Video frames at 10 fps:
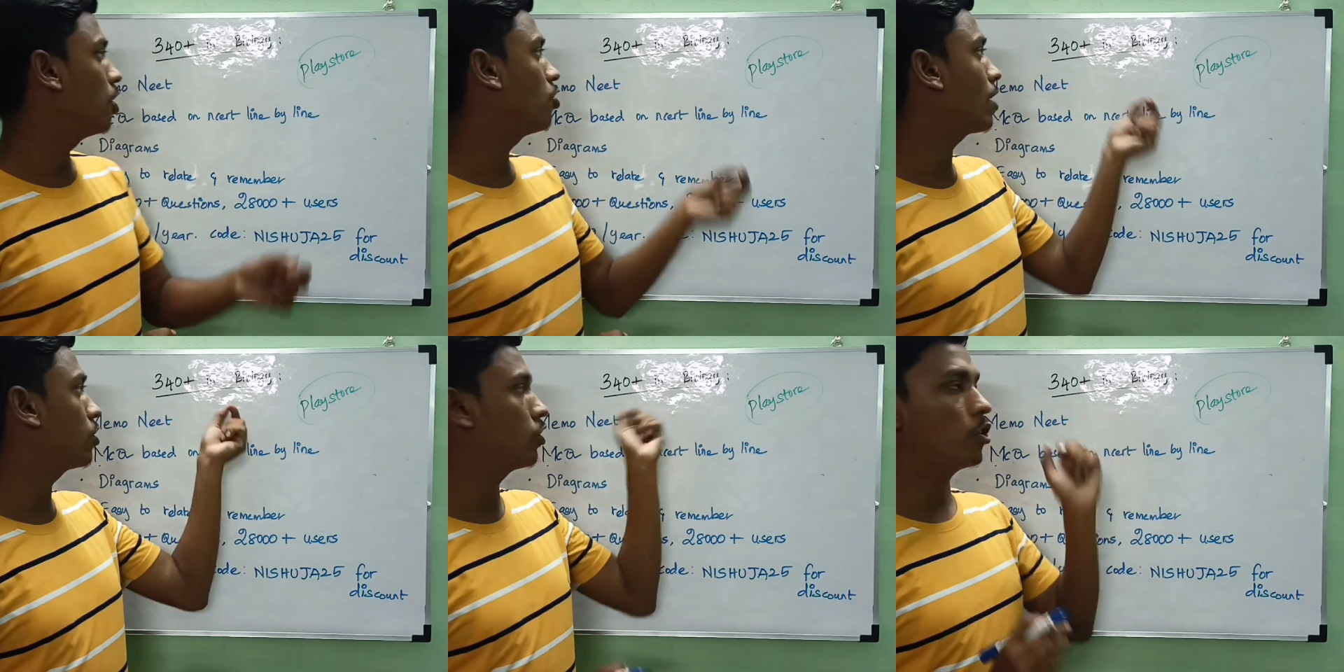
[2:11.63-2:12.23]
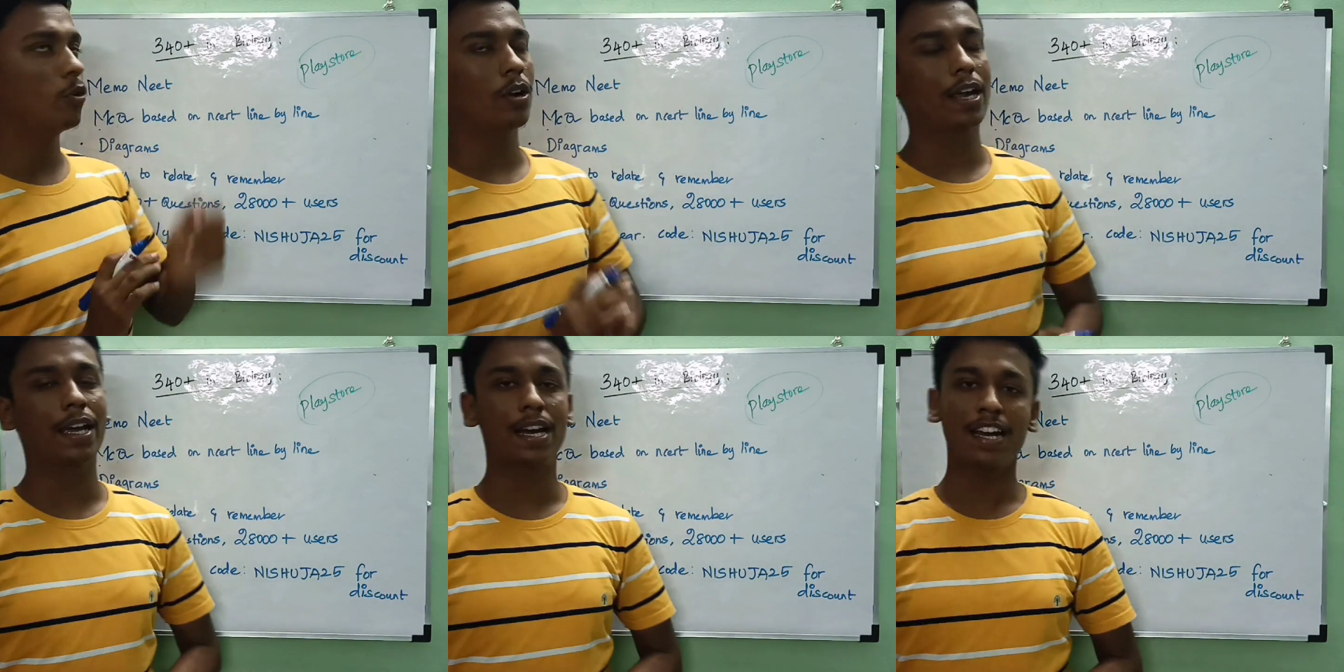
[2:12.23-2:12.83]
யூ கேன்
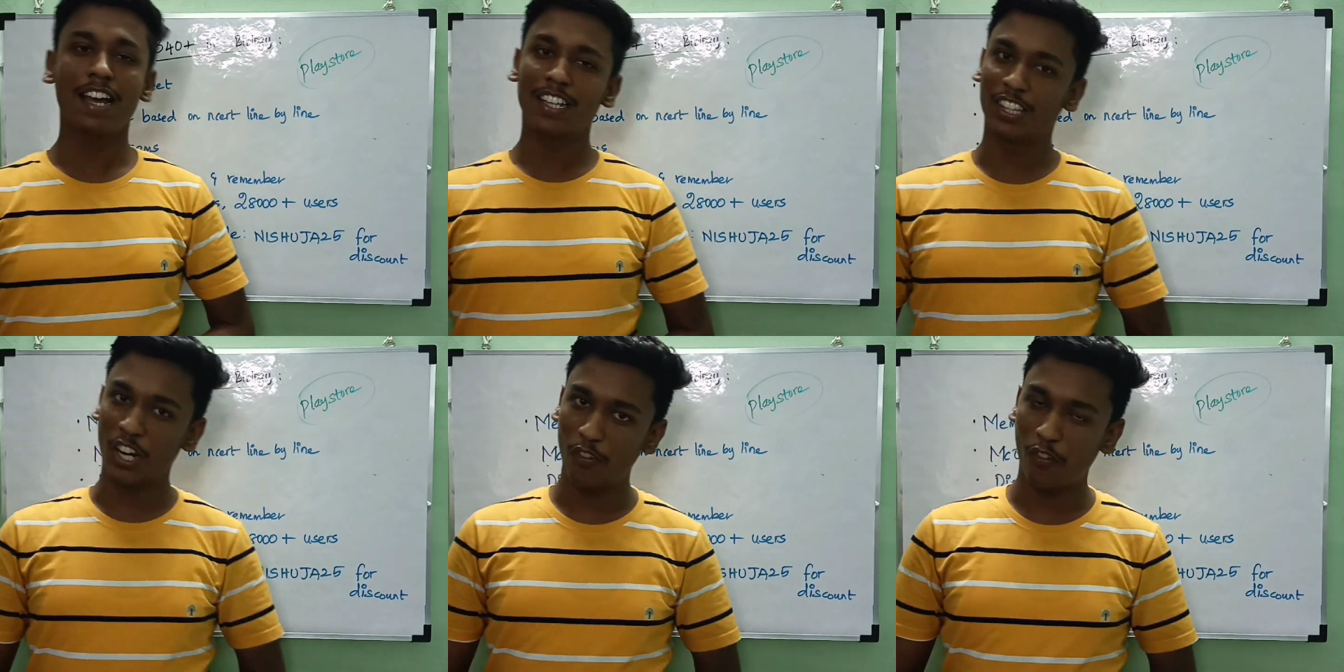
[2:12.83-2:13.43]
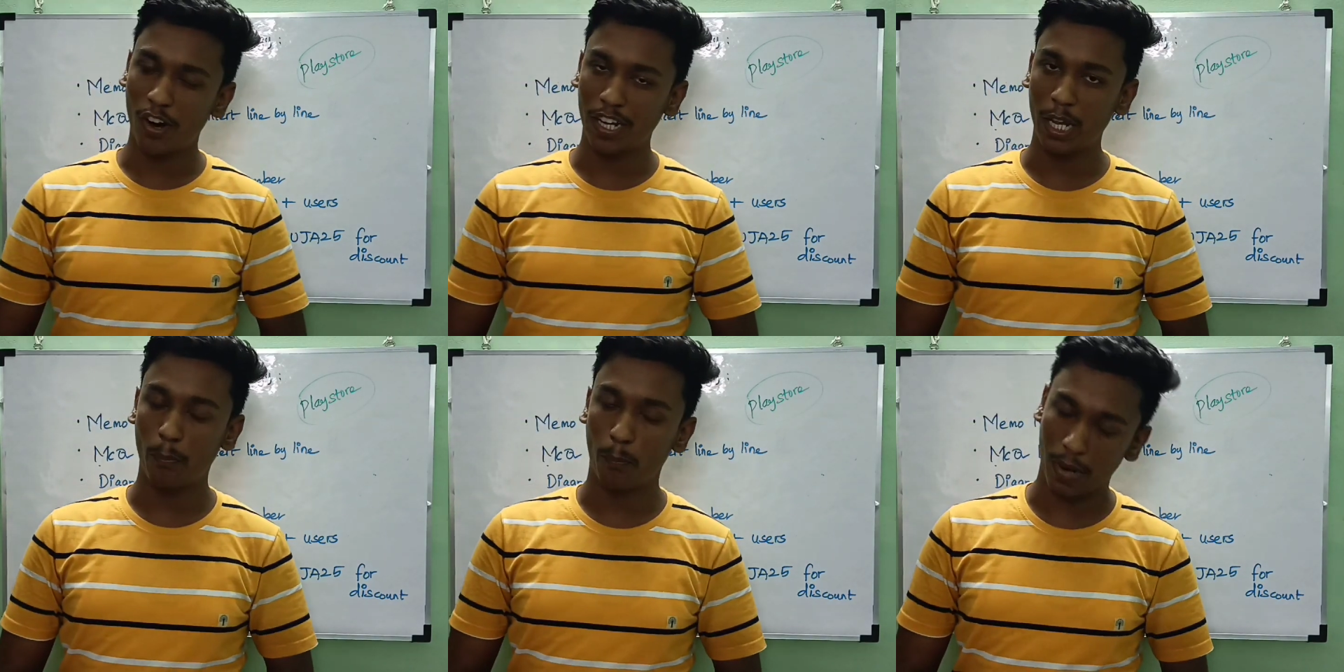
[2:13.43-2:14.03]
ஷியோர்லி கெட் த்ரீ
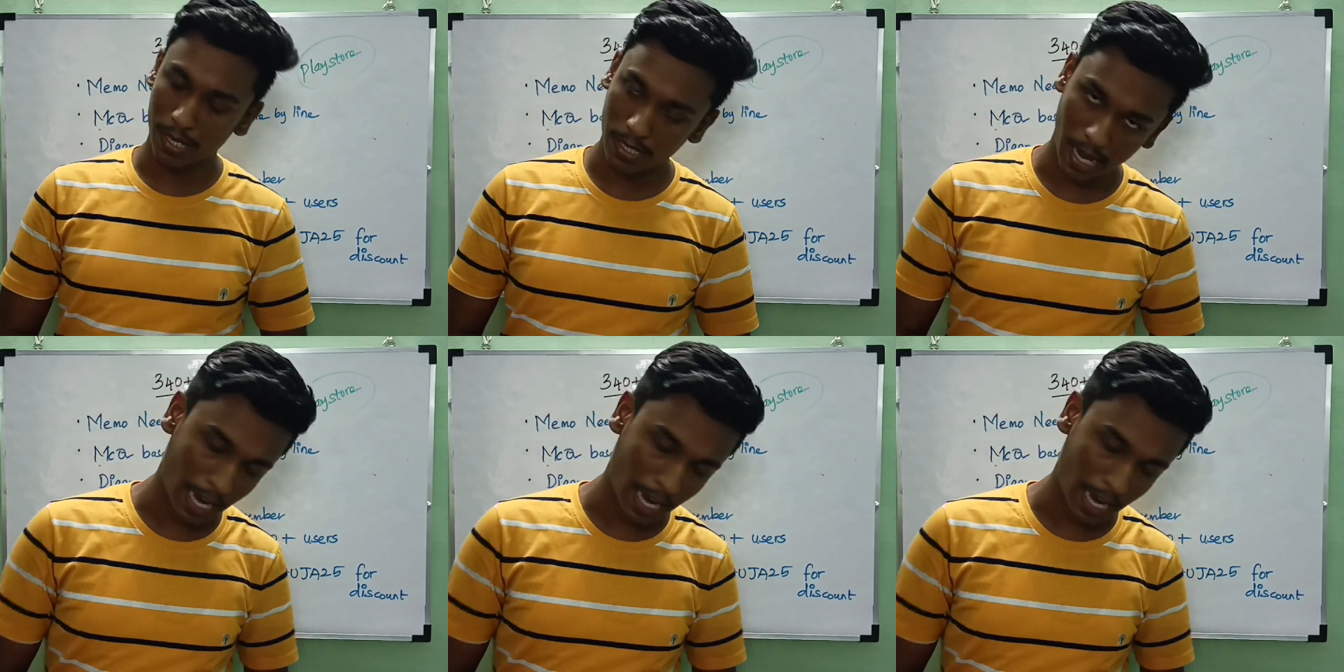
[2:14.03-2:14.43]
ஃபார்ட்டி ப்ளஸ்